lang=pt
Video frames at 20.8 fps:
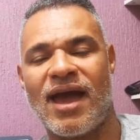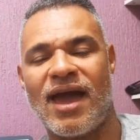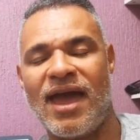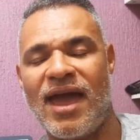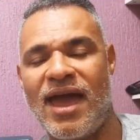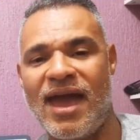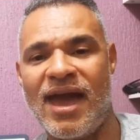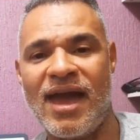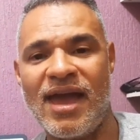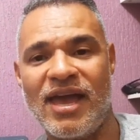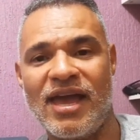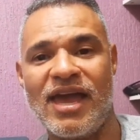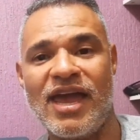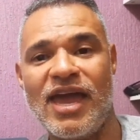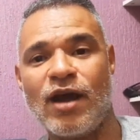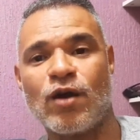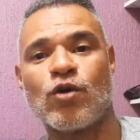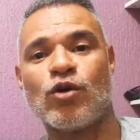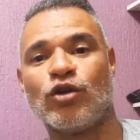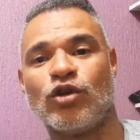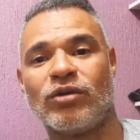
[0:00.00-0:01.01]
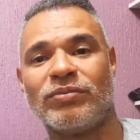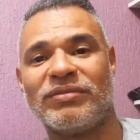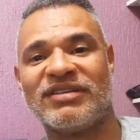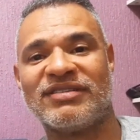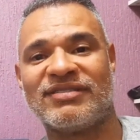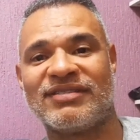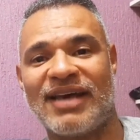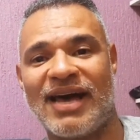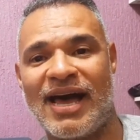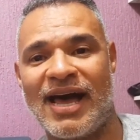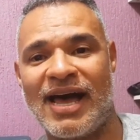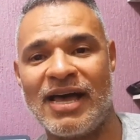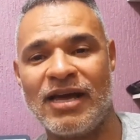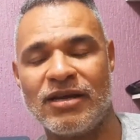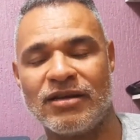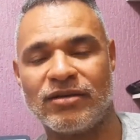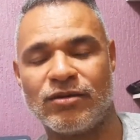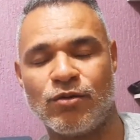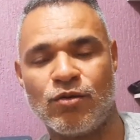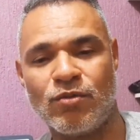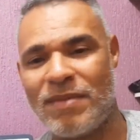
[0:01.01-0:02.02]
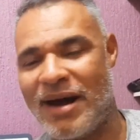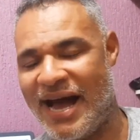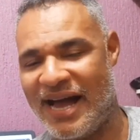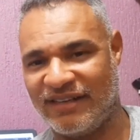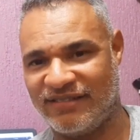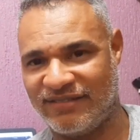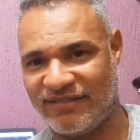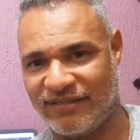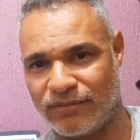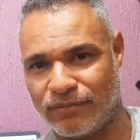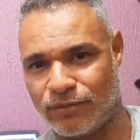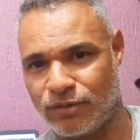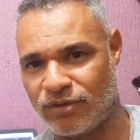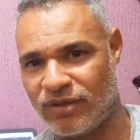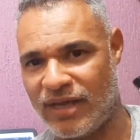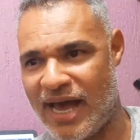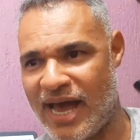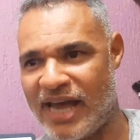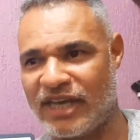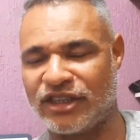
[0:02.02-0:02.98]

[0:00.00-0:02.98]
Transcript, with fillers: é economizar o máximo, tá?